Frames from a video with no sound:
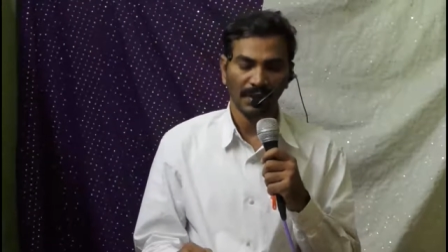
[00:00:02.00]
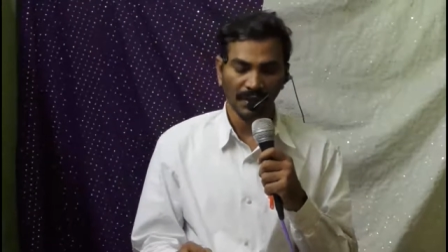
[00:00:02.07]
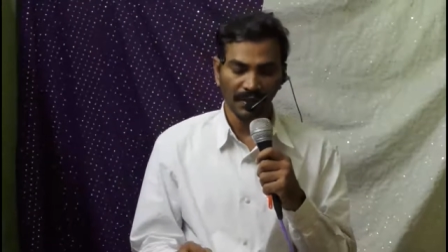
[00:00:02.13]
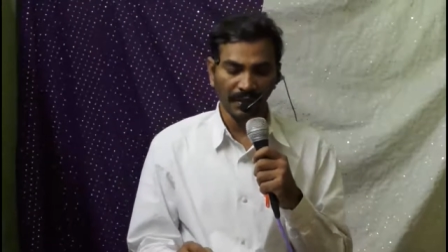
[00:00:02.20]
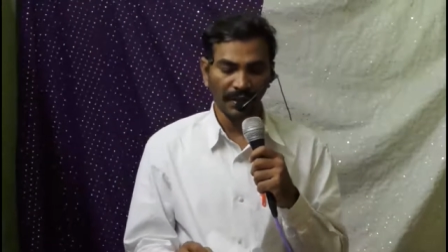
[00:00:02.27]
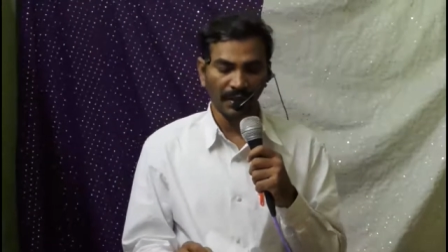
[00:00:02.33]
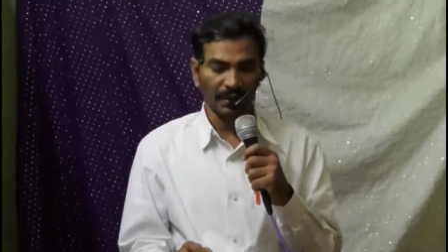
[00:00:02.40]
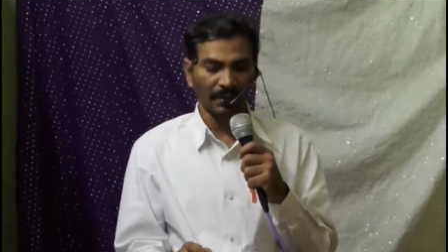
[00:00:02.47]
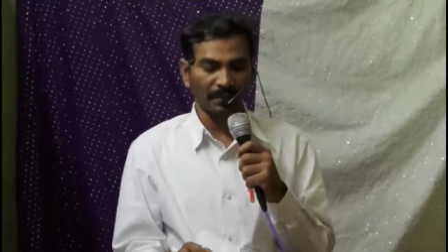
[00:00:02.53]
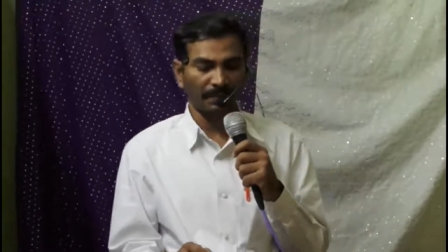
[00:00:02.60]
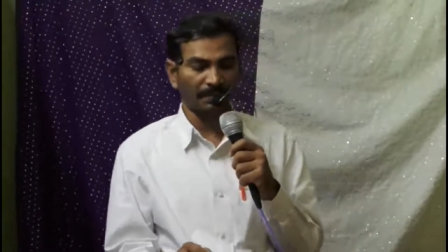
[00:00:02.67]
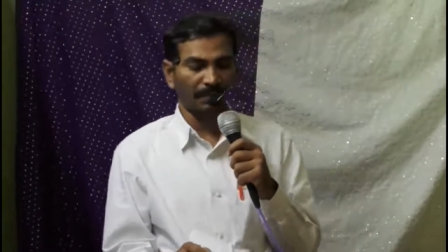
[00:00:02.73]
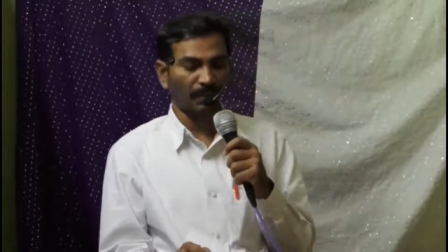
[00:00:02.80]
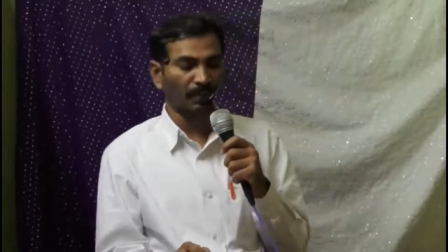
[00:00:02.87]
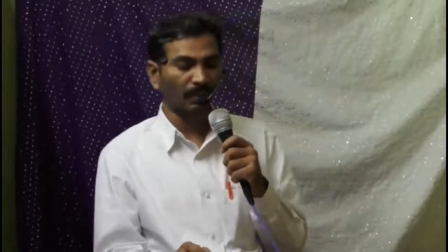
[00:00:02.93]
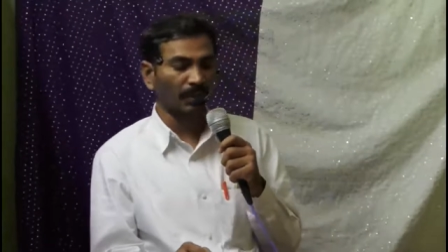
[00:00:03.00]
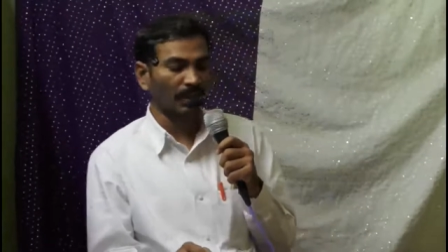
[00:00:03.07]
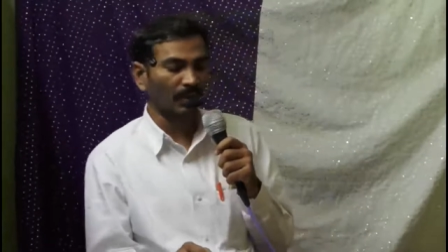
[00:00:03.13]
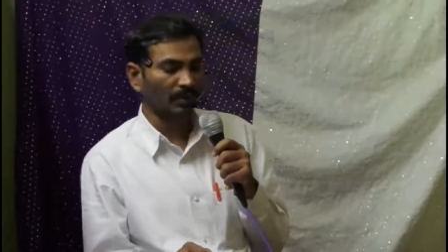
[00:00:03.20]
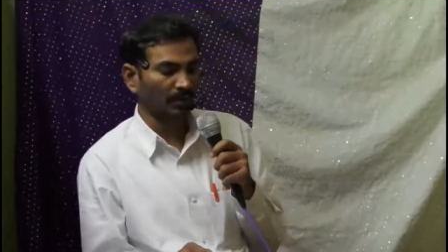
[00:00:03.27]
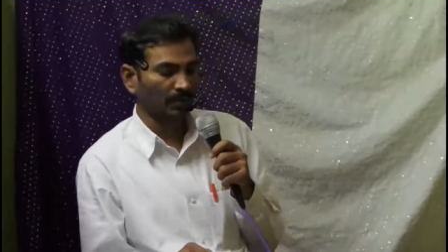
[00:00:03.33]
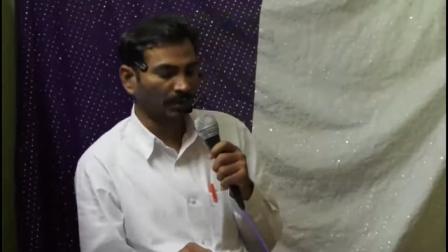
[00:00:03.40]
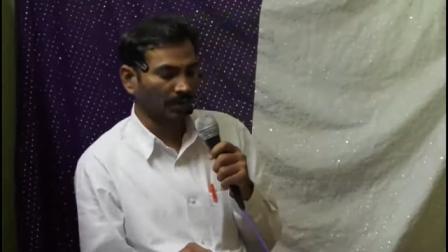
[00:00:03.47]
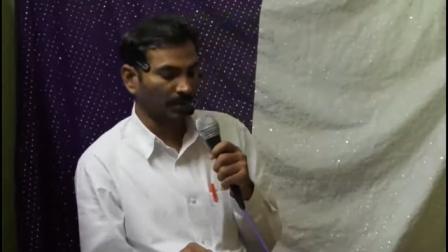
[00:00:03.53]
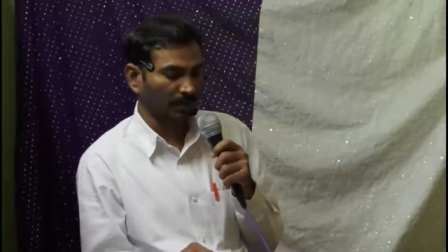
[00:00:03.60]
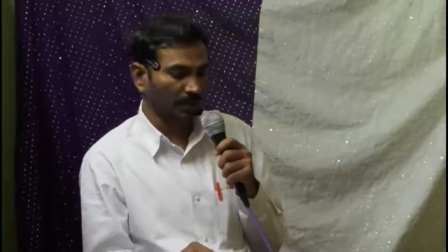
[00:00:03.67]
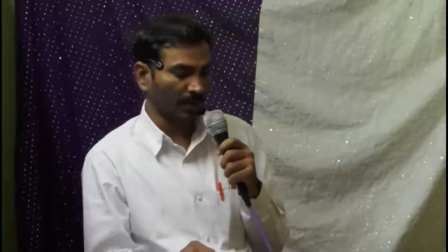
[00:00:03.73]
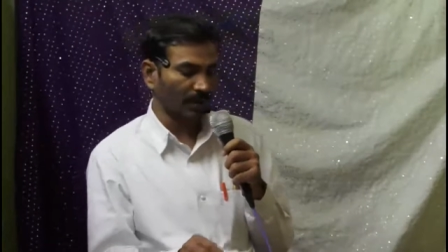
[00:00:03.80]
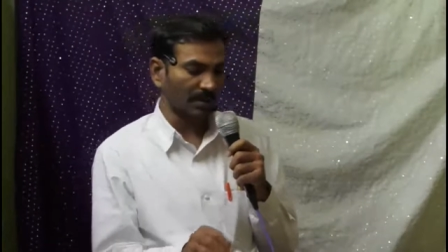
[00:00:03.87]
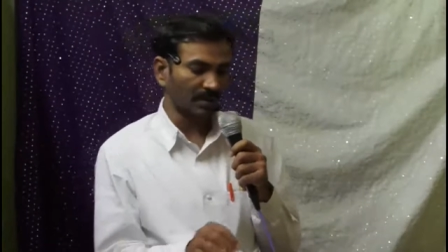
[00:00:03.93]
అదే పౌల్ గారు
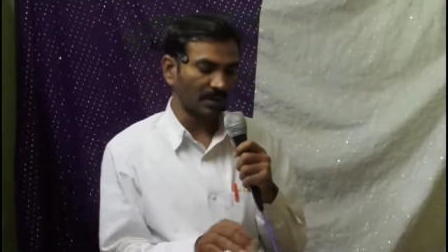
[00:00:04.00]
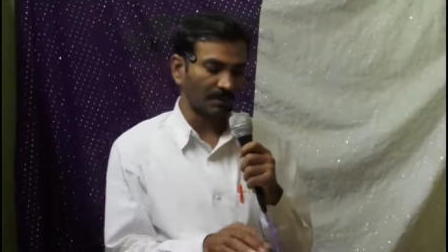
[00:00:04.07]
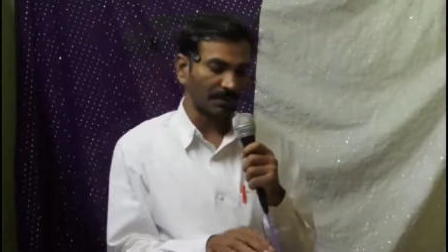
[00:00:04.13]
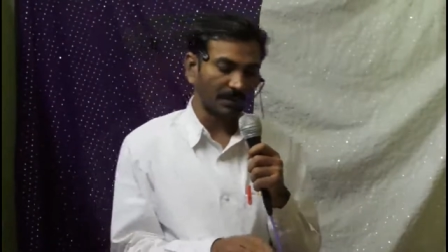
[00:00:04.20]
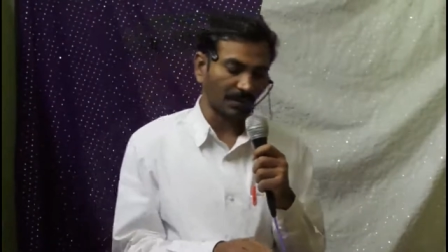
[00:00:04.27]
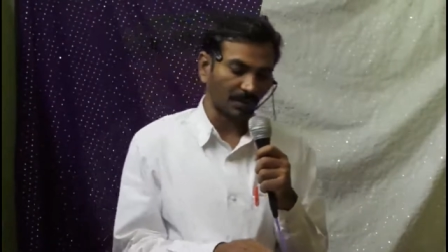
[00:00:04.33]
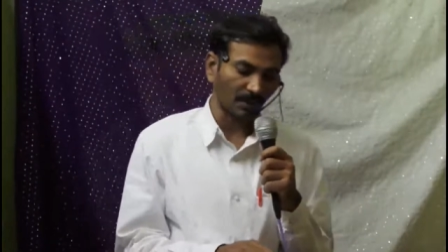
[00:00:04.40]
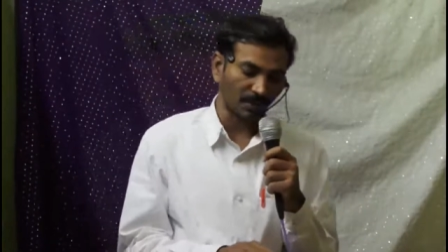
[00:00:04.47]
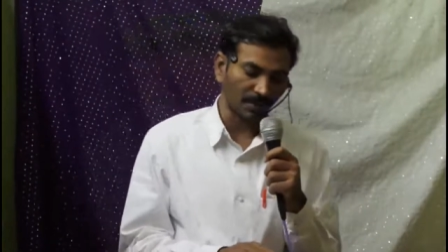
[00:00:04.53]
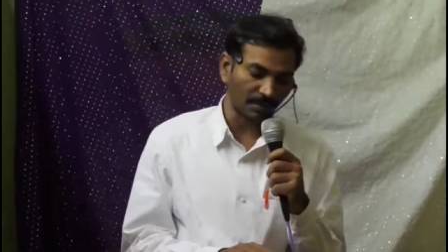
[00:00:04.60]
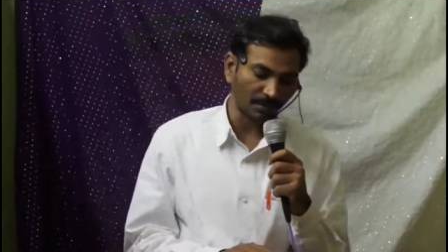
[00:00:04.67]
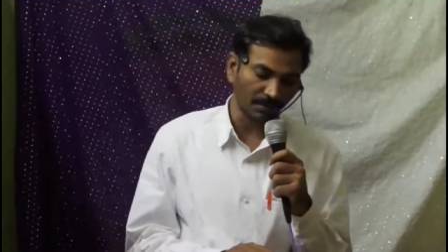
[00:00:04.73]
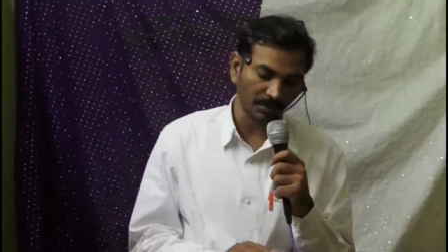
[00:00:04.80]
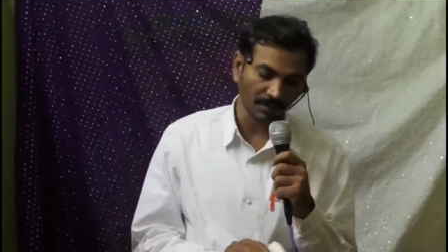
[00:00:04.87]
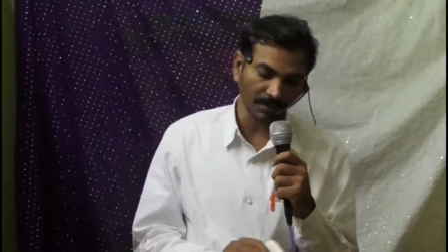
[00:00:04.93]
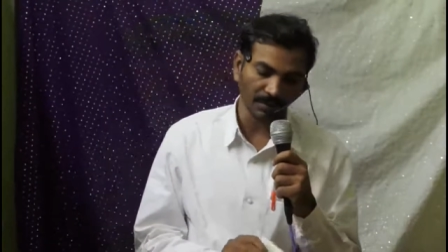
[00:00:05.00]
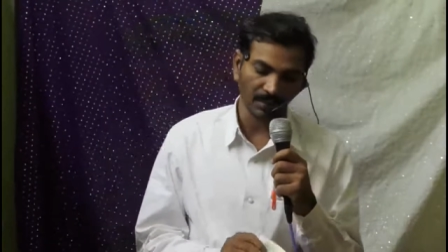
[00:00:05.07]
హెబ్రిల్కి రాసిన పత్రికలో చెబుతూ